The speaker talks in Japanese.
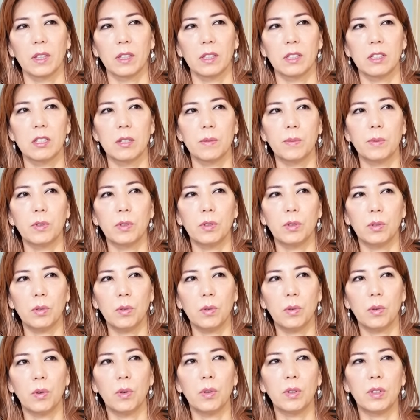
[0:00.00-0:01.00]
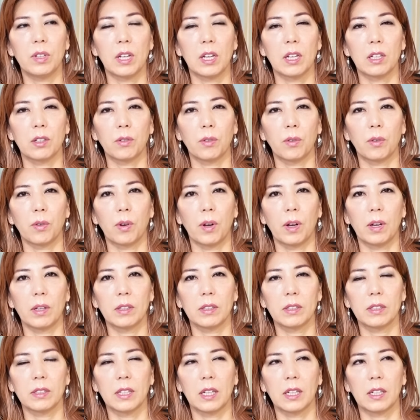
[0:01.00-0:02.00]
自分の本来の
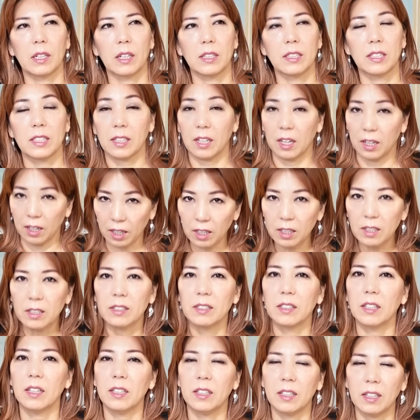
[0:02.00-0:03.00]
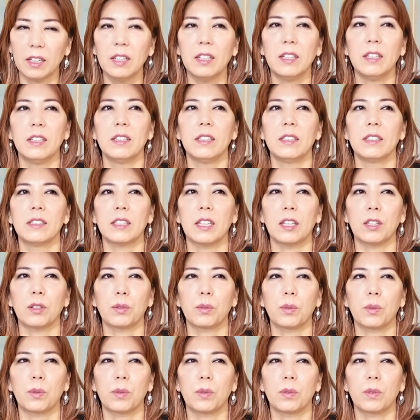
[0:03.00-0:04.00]
なんか力がちゃ
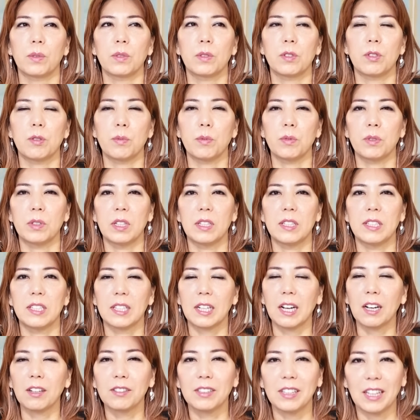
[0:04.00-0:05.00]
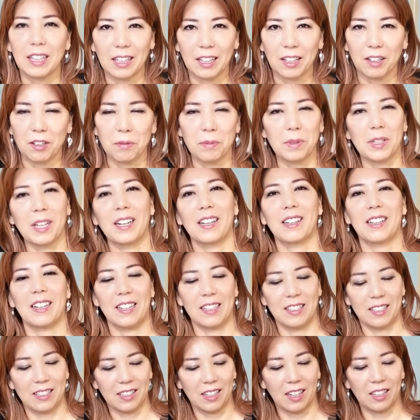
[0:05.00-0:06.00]
んと自分で自覚できるみたいな
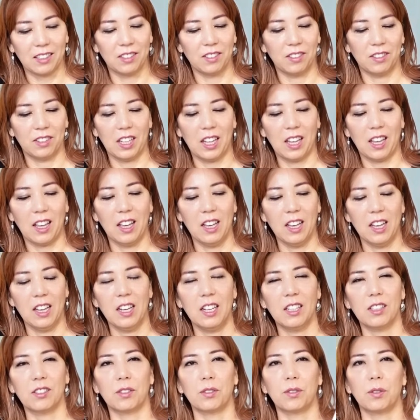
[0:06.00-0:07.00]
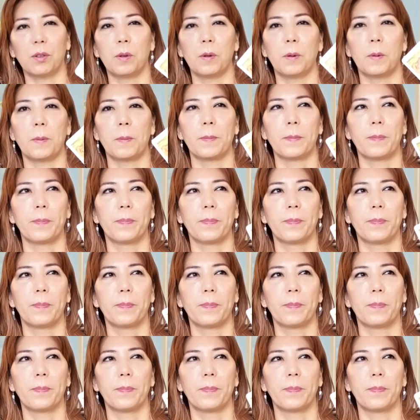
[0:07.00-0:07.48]
感じがあるので、その